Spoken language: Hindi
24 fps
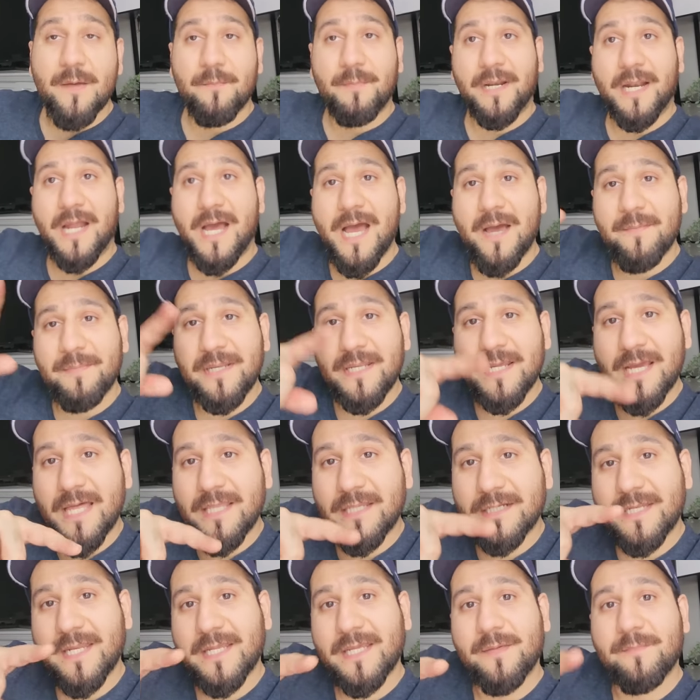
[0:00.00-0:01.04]
पर हाँ आपने याद
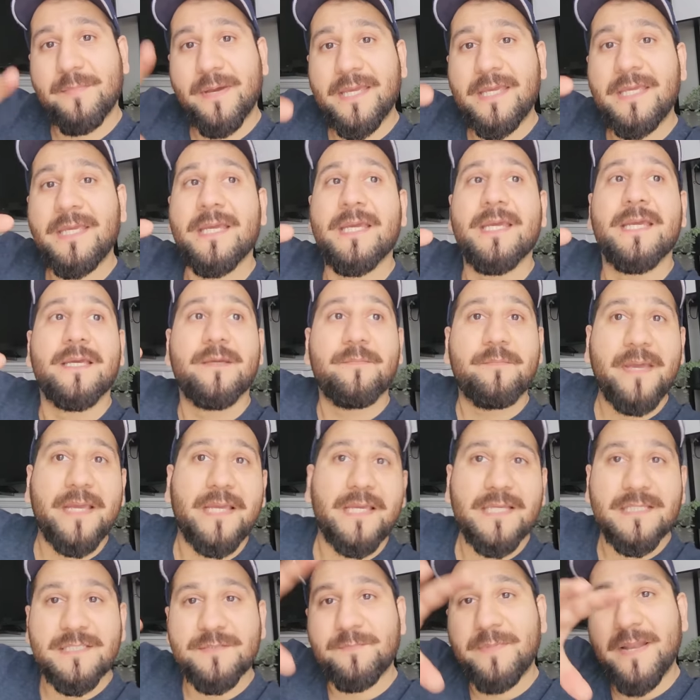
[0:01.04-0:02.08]
रखना है कि भाई मैं
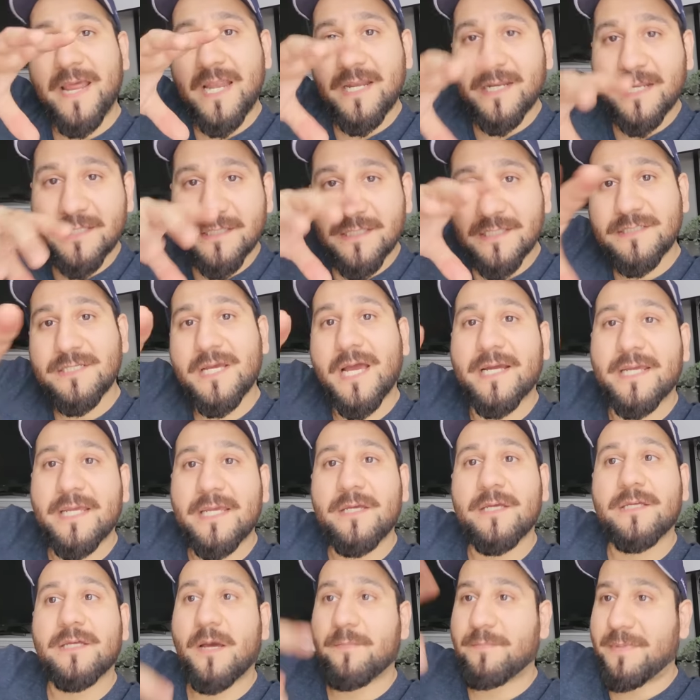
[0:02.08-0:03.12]
किस प्लान के अंदर
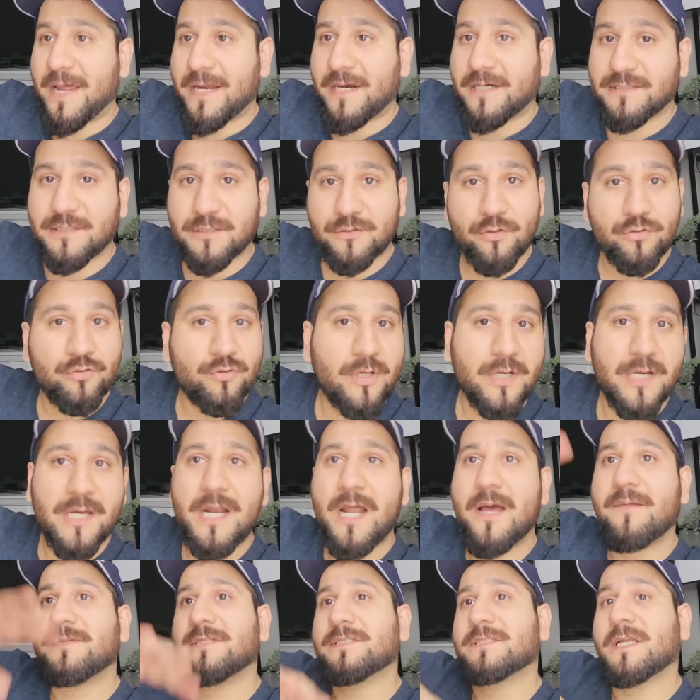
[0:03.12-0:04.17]
जाके अप्लाई कर सकता हूँ तो अगर
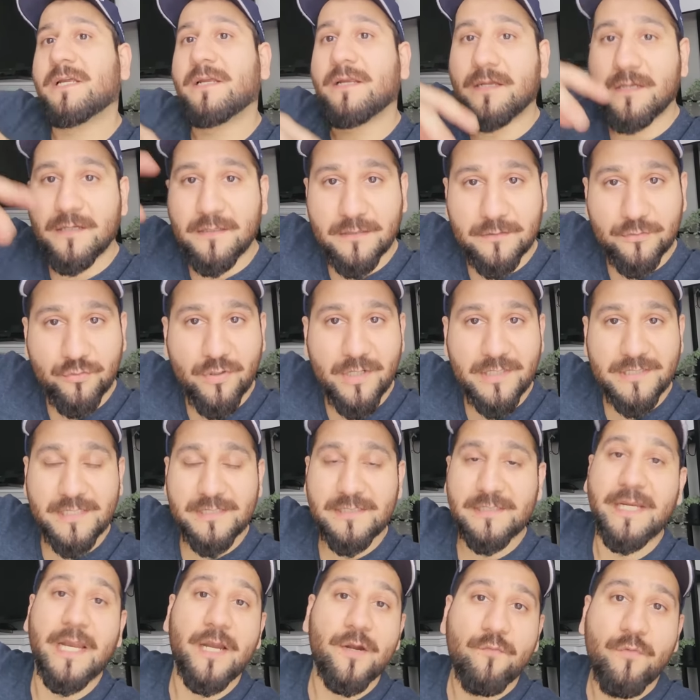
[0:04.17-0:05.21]
आप जैसा थोड़ा सा
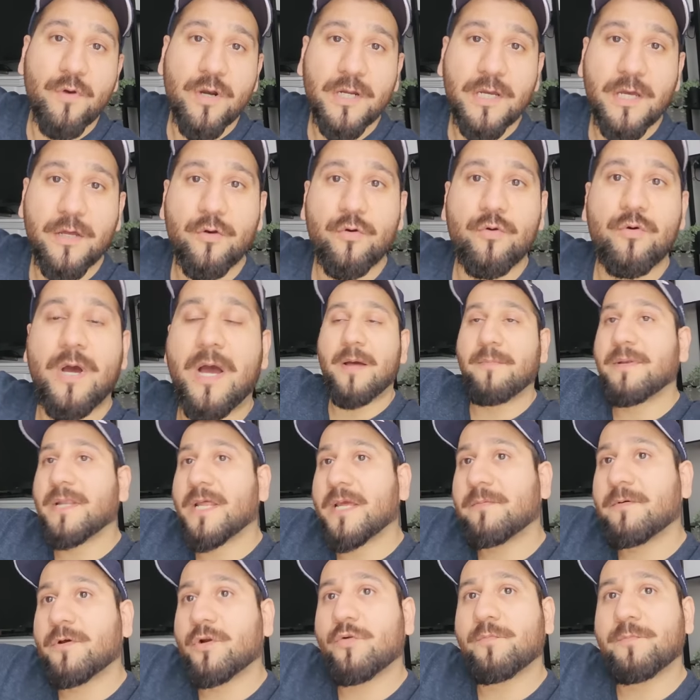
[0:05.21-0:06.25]
स्किल्ड वर्कर हो आप
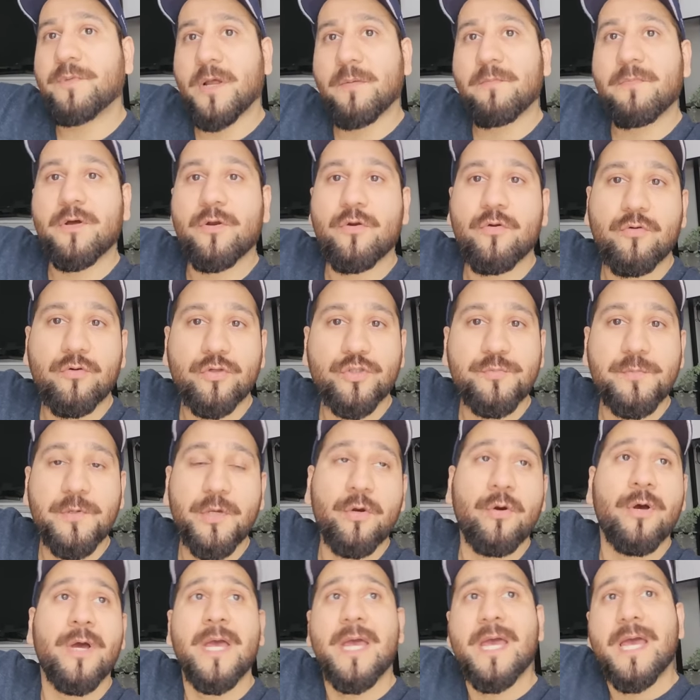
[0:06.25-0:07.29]
लेबर हो प्लम्बर हो कुछ भी
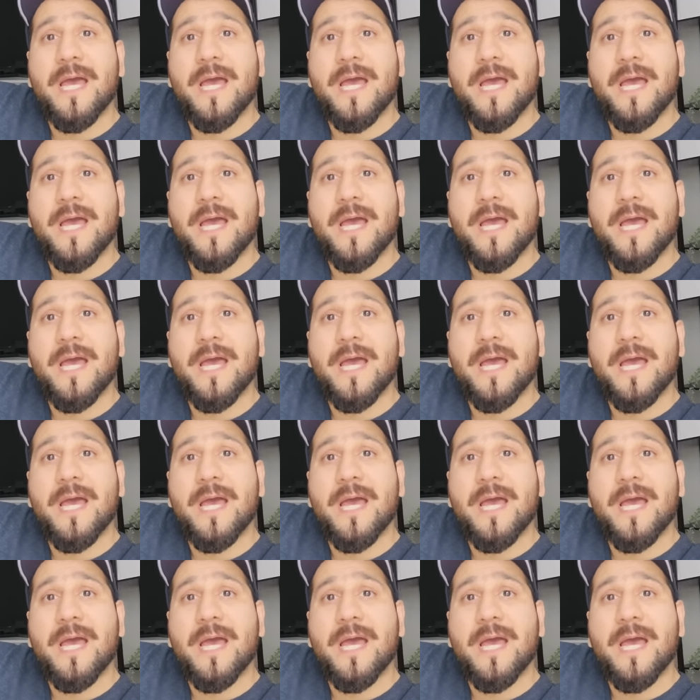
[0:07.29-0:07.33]
हो